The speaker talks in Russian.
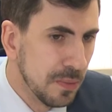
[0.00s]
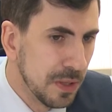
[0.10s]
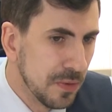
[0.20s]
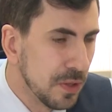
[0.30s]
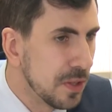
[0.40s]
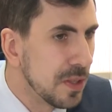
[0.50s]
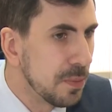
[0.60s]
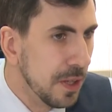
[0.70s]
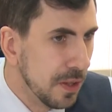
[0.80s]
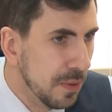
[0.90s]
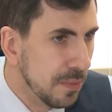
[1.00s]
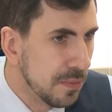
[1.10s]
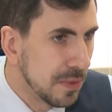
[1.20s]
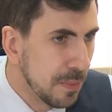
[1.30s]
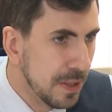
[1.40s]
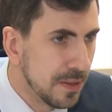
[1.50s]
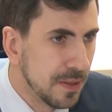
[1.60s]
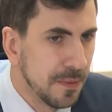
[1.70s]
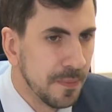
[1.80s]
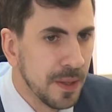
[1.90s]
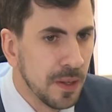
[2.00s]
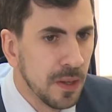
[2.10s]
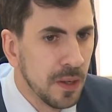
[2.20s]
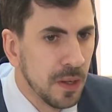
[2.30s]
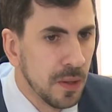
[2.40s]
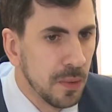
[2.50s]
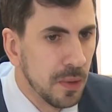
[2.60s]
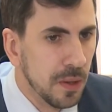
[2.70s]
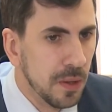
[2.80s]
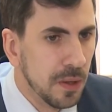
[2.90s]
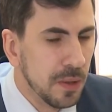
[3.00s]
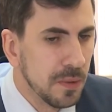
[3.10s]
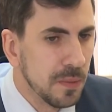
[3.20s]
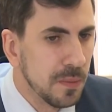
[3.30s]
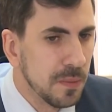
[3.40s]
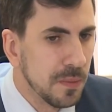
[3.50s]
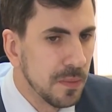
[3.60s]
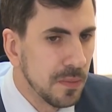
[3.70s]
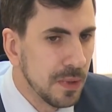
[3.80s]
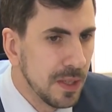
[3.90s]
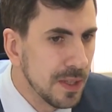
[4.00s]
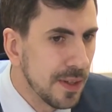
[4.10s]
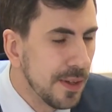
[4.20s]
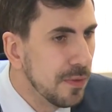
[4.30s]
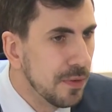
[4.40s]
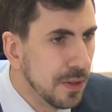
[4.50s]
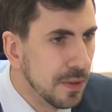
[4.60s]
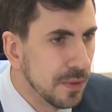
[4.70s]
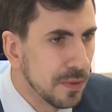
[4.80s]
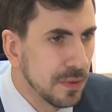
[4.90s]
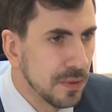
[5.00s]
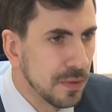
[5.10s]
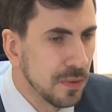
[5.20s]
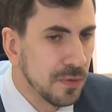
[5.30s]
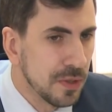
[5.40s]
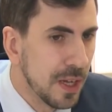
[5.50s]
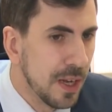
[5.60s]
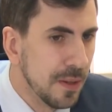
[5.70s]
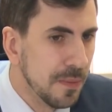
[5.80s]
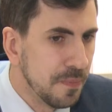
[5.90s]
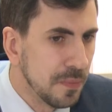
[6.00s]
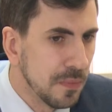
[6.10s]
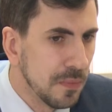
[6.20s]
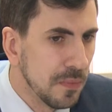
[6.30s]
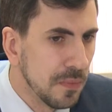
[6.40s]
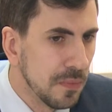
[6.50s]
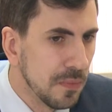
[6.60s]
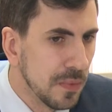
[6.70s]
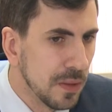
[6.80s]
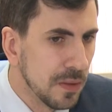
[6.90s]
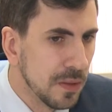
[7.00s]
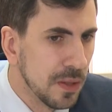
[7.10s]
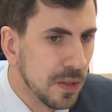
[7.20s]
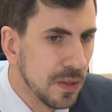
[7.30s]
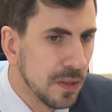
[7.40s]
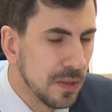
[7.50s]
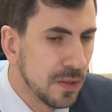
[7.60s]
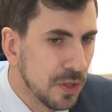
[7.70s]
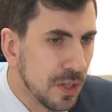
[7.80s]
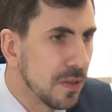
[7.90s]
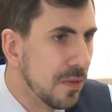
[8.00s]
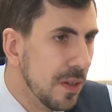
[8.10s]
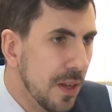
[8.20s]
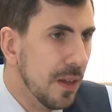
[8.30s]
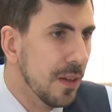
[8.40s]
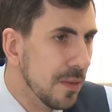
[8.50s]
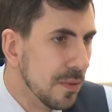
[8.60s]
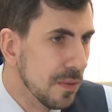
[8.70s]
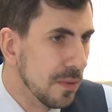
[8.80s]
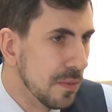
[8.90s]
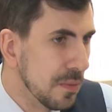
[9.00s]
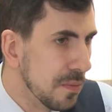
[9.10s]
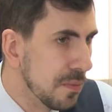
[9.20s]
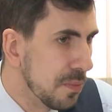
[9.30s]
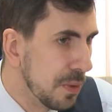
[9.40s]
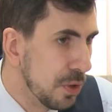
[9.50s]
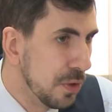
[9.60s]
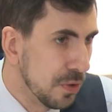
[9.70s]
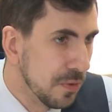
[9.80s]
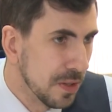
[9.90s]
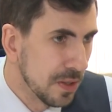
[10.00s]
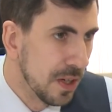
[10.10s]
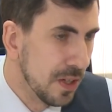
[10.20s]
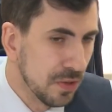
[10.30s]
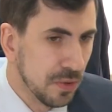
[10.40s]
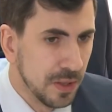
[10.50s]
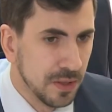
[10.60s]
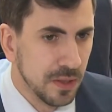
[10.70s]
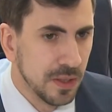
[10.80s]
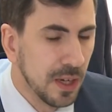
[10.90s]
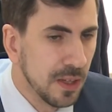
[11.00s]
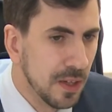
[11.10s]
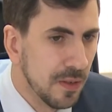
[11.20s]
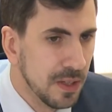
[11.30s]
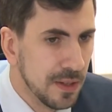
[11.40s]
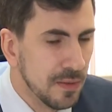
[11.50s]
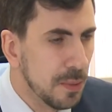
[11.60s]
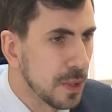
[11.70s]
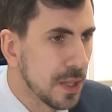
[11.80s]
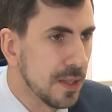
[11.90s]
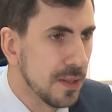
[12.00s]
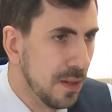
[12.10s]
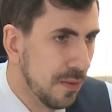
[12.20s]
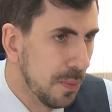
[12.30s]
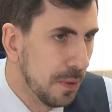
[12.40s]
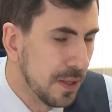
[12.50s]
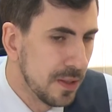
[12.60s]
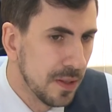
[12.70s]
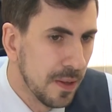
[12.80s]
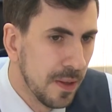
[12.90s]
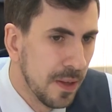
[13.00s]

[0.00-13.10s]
производится инспектором на месте. А, если вы ну, стали жертвой или э, получилась у вас такая ситуация, когда водитель вам отказал в оплате,